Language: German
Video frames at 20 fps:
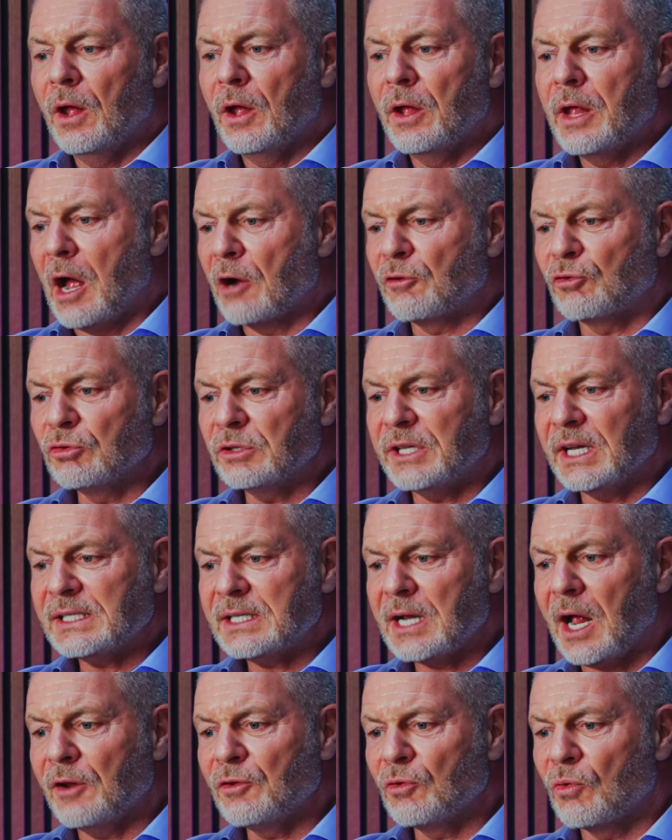ja, gut, dass
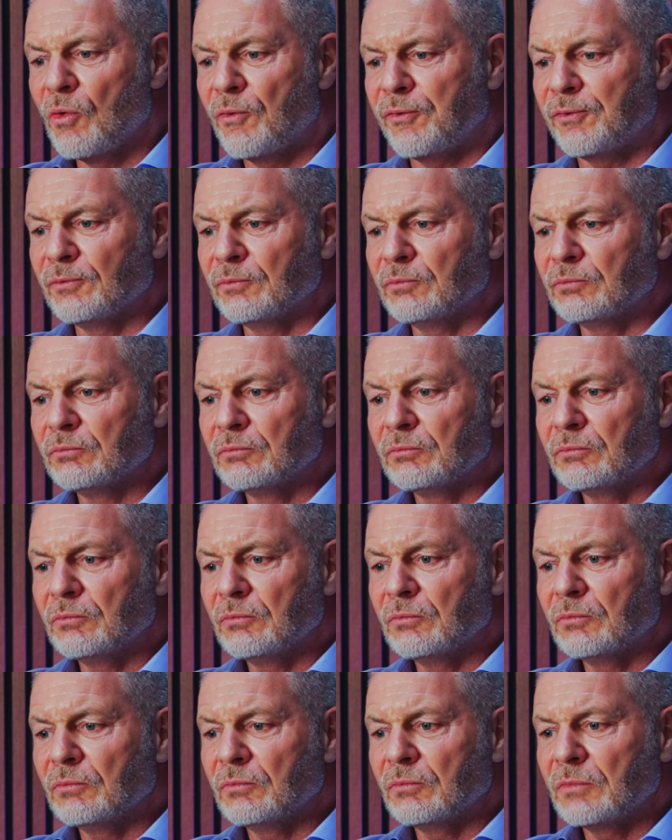Sie anrufen.
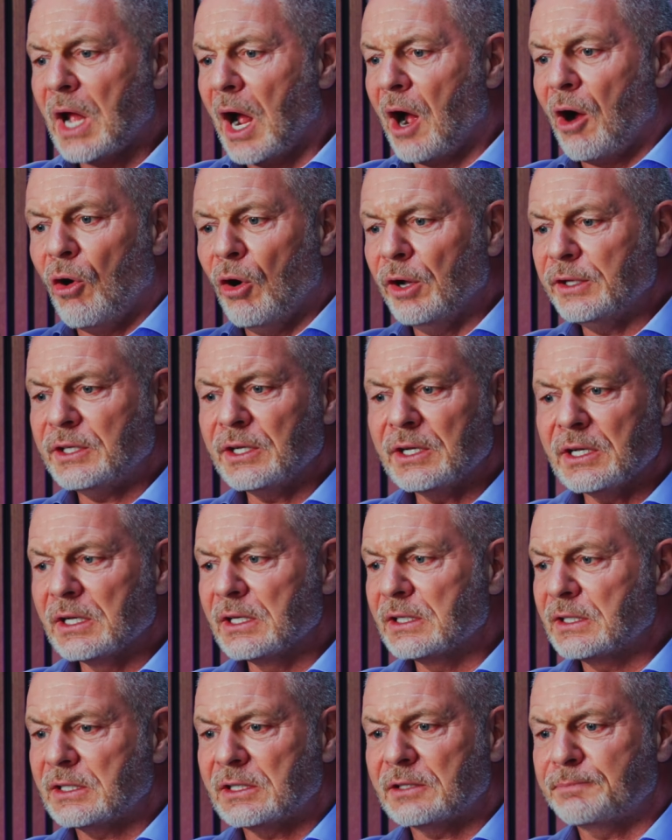Ja, heute
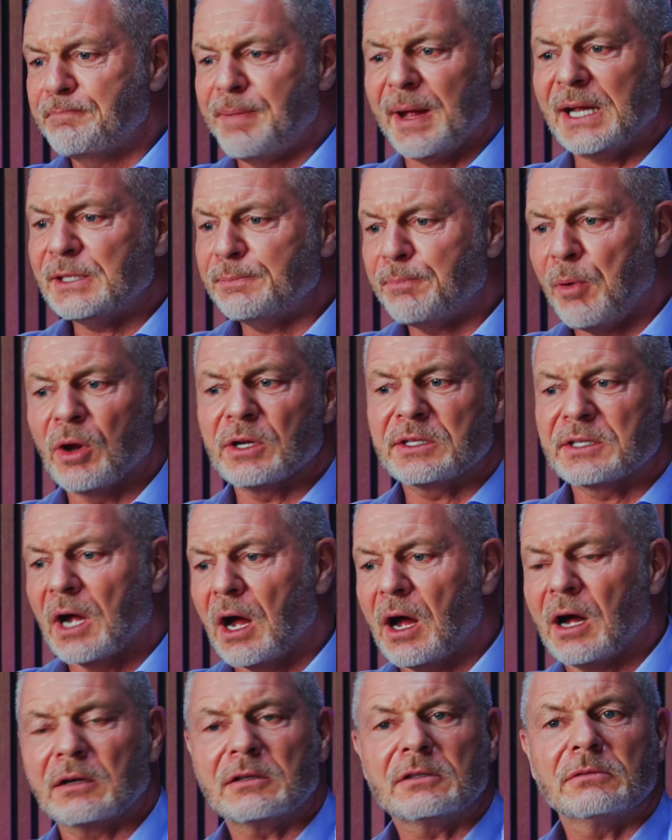ist
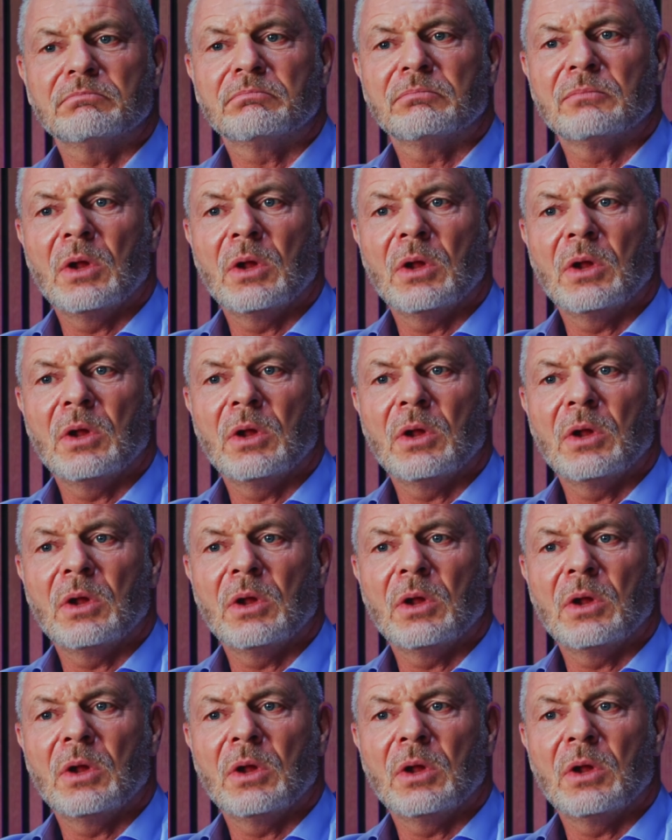Baseballtag.